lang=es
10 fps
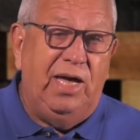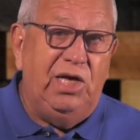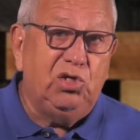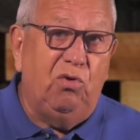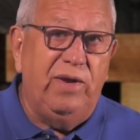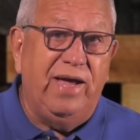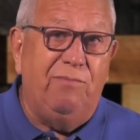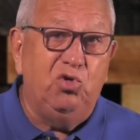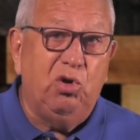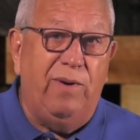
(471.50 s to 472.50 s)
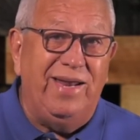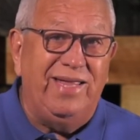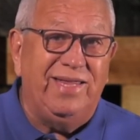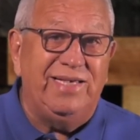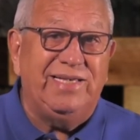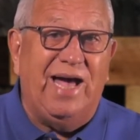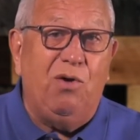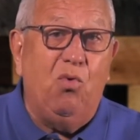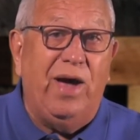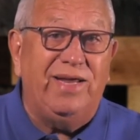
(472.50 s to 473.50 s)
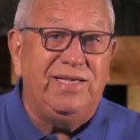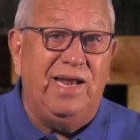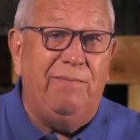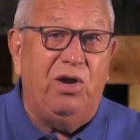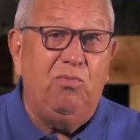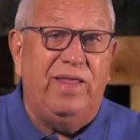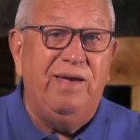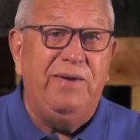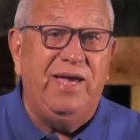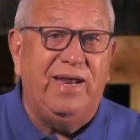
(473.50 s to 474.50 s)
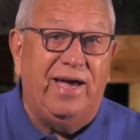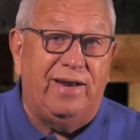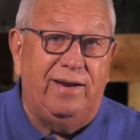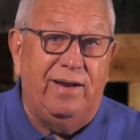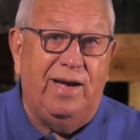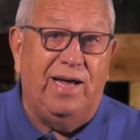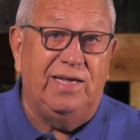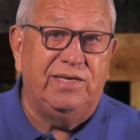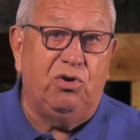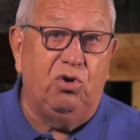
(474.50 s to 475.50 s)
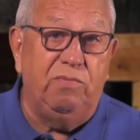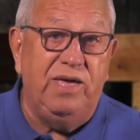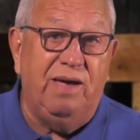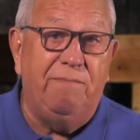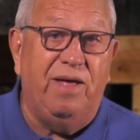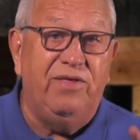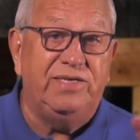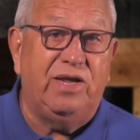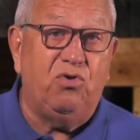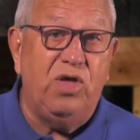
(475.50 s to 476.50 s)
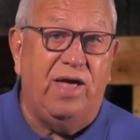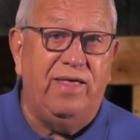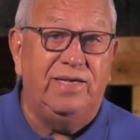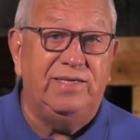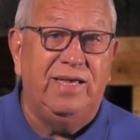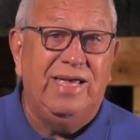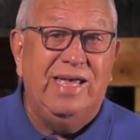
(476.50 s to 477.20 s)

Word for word: Eso obliga a muchos valientes a jugarse la maroma de emigrar a las economías más desarrolladas